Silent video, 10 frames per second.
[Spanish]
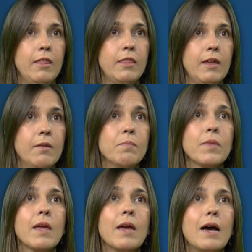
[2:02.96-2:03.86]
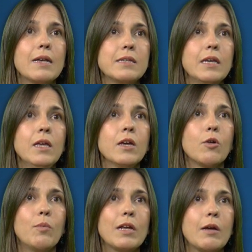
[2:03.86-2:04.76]
ciencia así
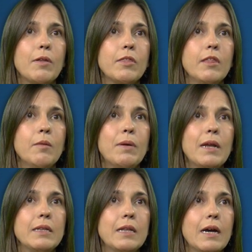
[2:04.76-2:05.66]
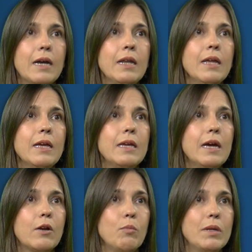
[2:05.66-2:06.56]
como la capacidad para indagar y
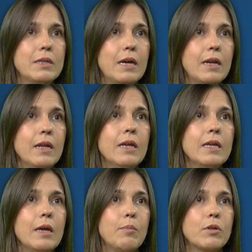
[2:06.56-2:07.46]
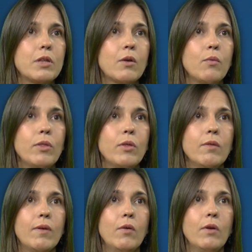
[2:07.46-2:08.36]
argumentar y aportar juicio
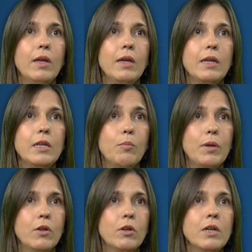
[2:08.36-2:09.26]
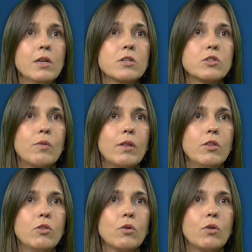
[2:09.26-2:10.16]
de valores y opiniones sobre
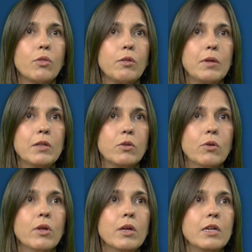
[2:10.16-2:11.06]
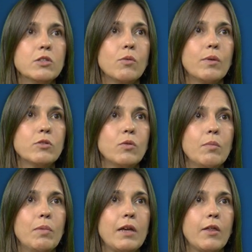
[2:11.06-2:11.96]
dichos conocimientos y sobre sus
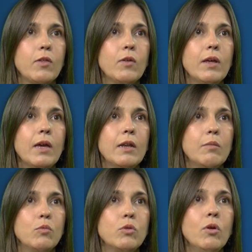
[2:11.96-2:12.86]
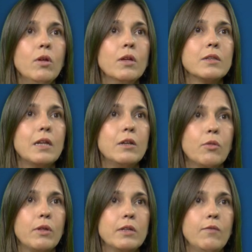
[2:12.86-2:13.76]
implicaciones en el mundo
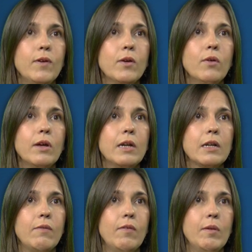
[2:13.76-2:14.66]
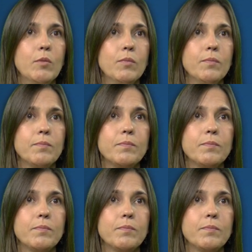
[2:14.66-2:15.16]
tecnocientífico en el que vivimos.